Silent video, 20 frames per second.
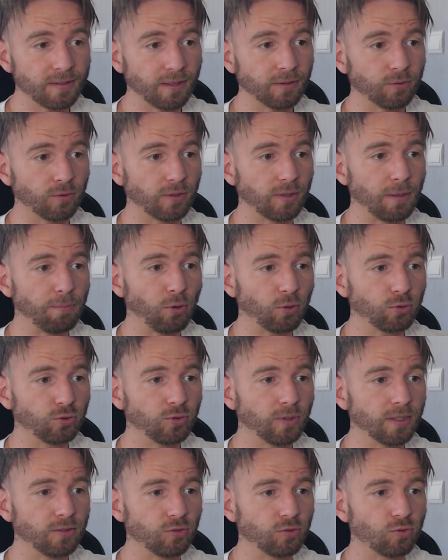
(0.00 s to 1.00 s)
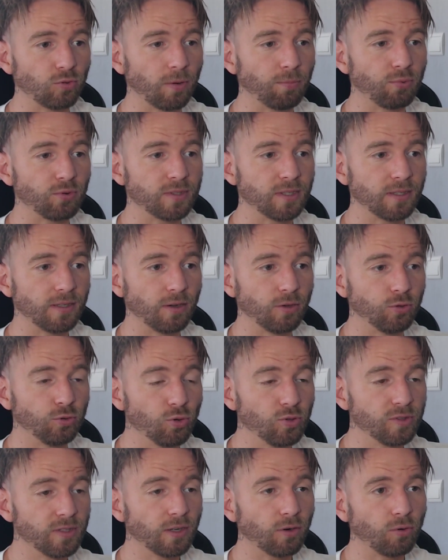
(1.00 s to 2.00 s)
Hein. donc les Portugais se sont imposés 2-0.
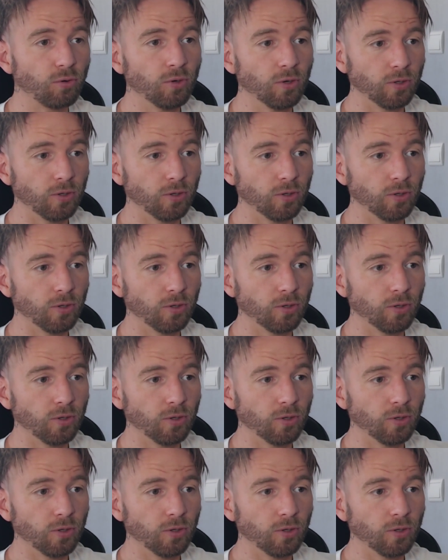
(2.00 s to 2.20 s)
Euh,